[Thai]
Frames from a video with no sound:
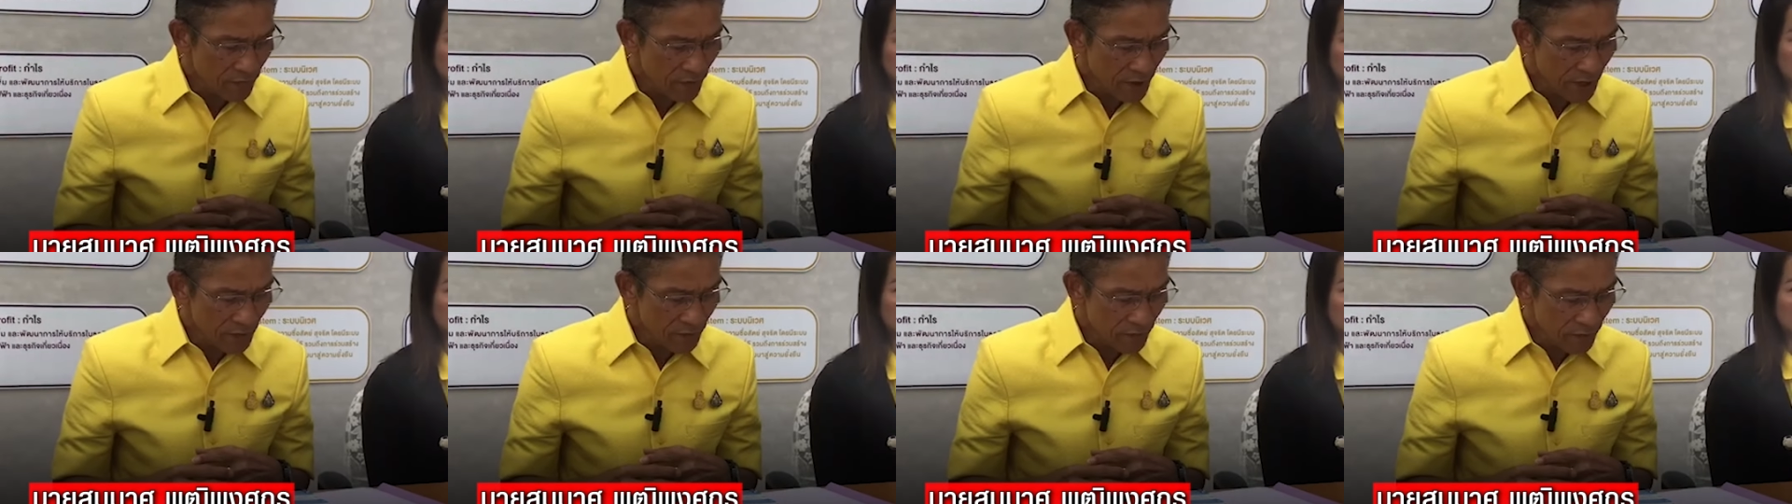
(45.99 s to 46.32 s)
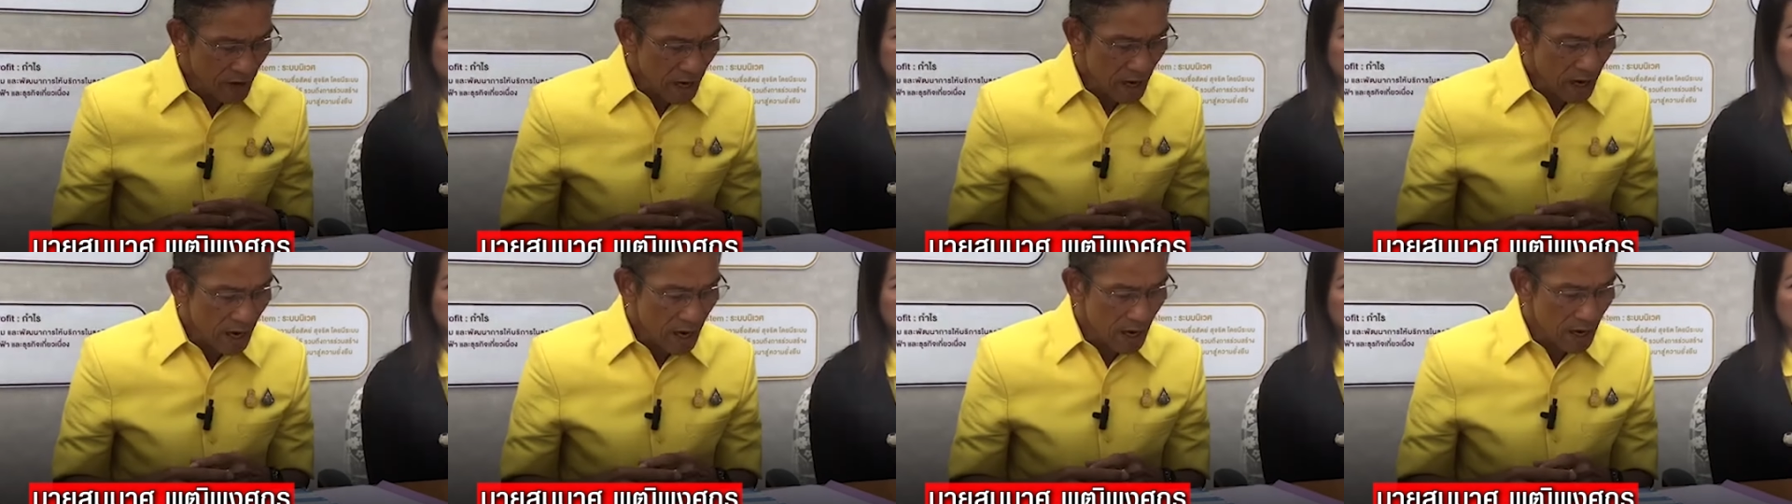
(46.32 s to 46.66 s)
ไฟ
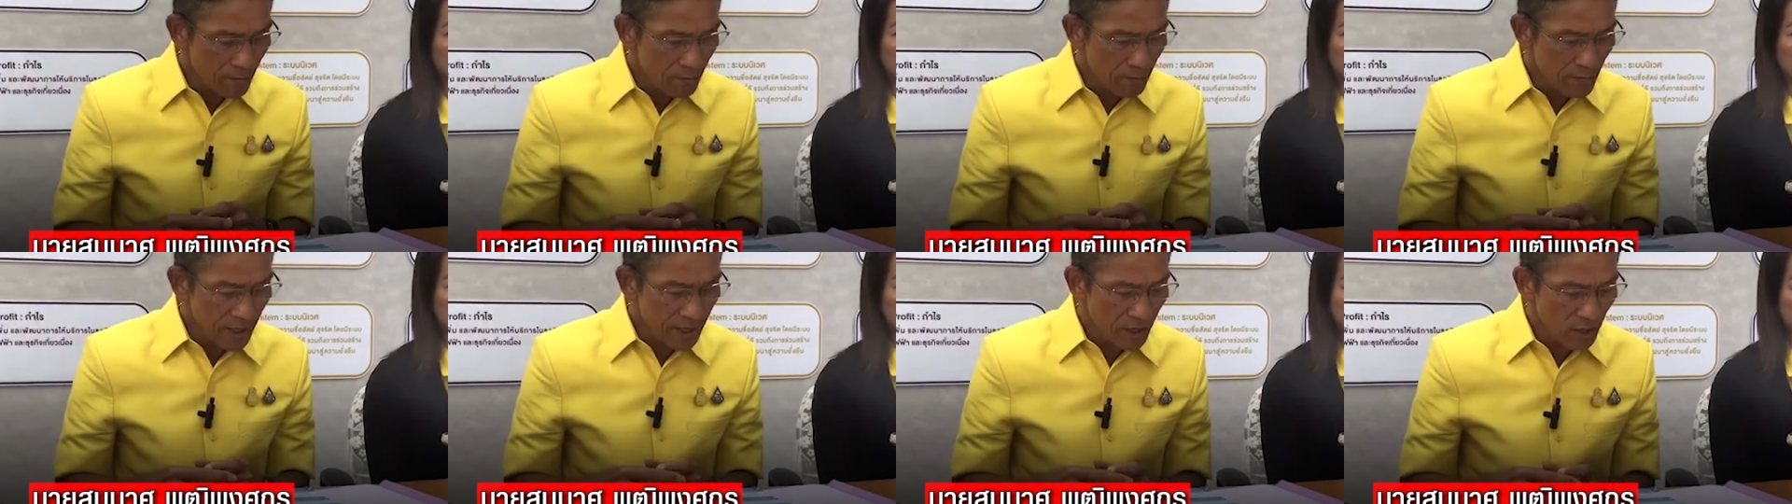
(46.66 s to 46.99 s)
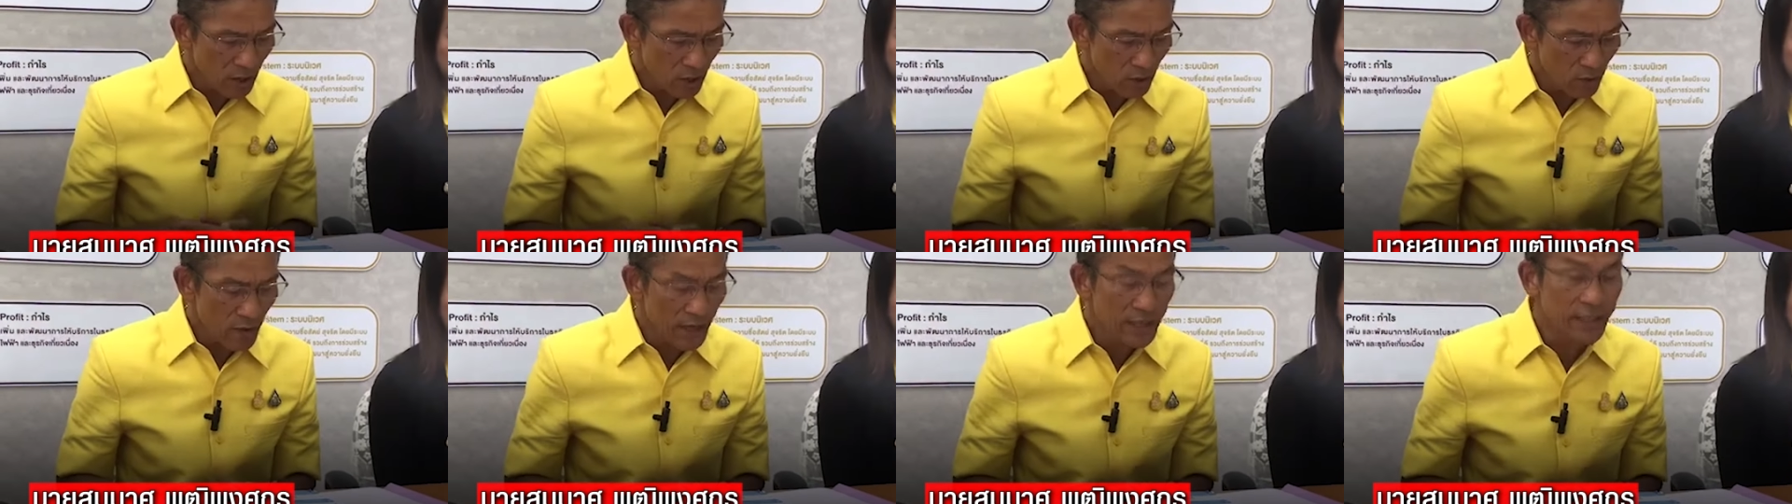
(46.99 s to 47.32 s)
ฟ้าไม่
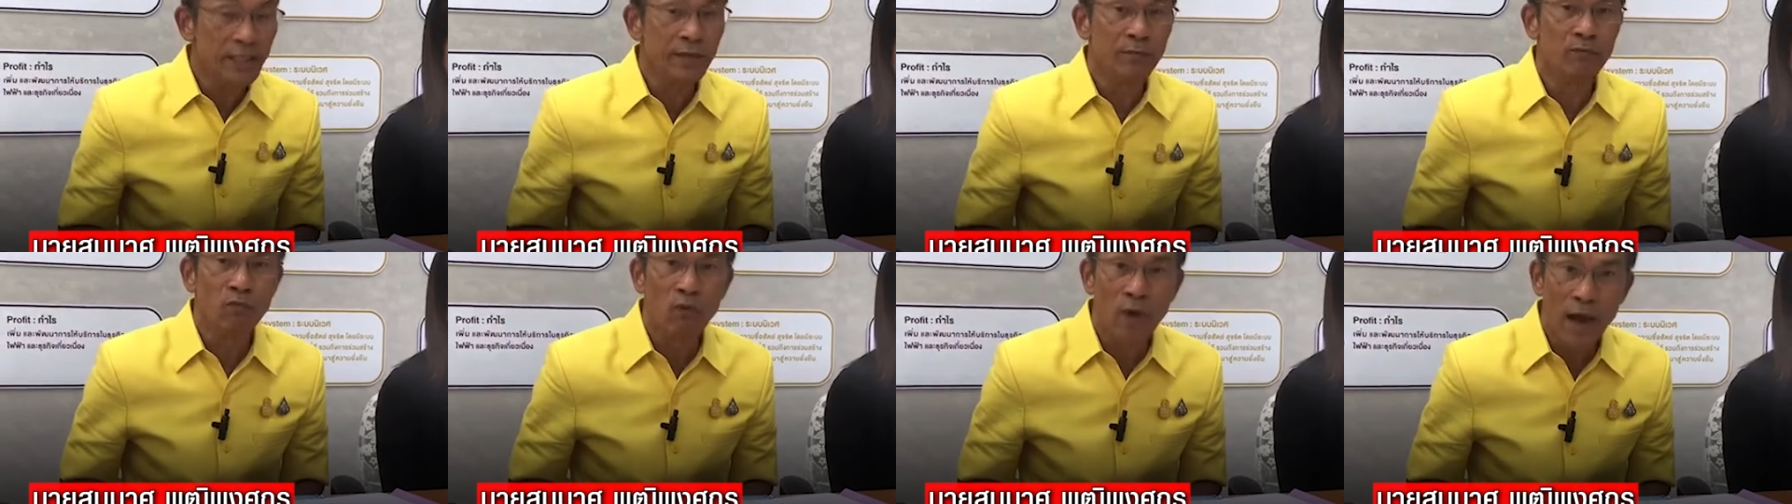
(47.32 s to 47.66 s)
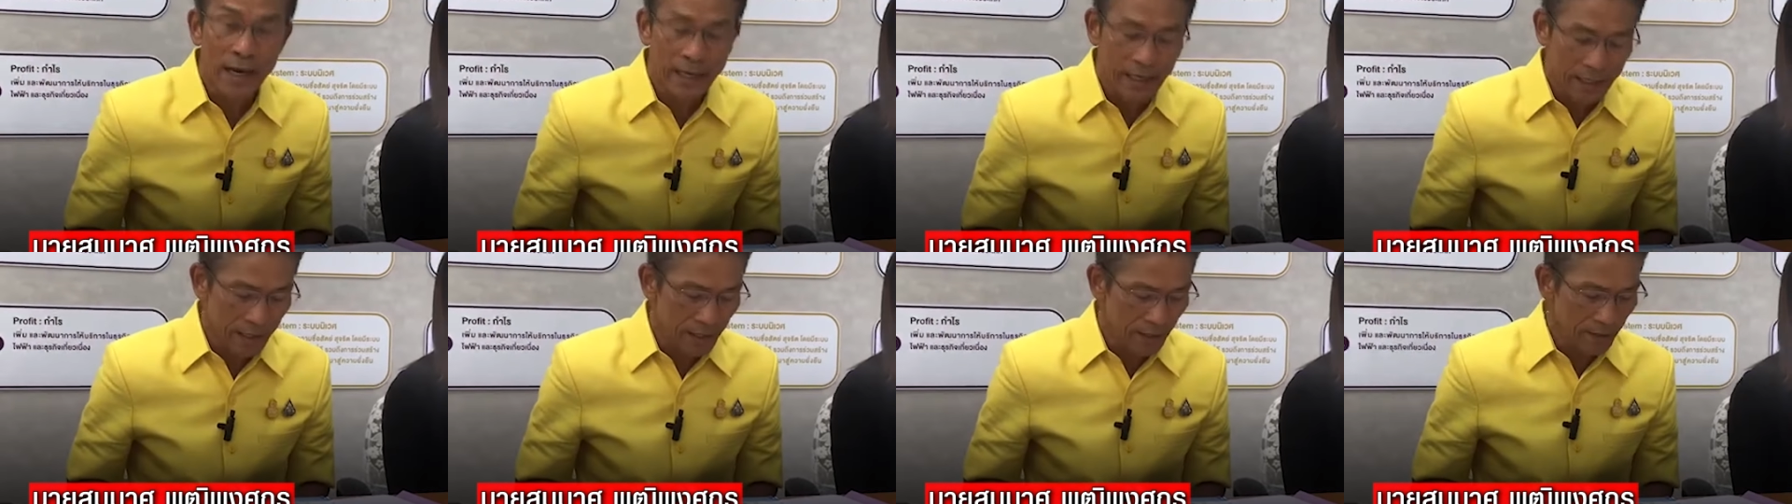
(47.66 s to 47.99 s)
น้อยกว่าสิบ
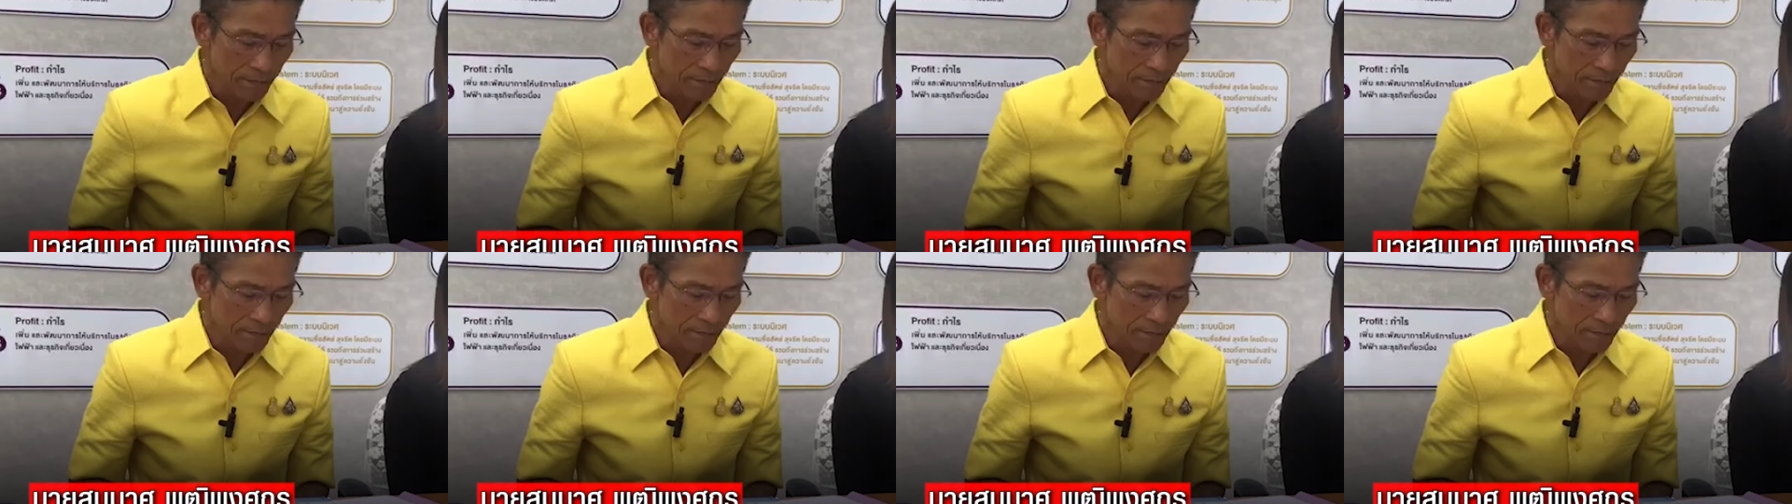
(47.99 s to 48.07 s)
วัน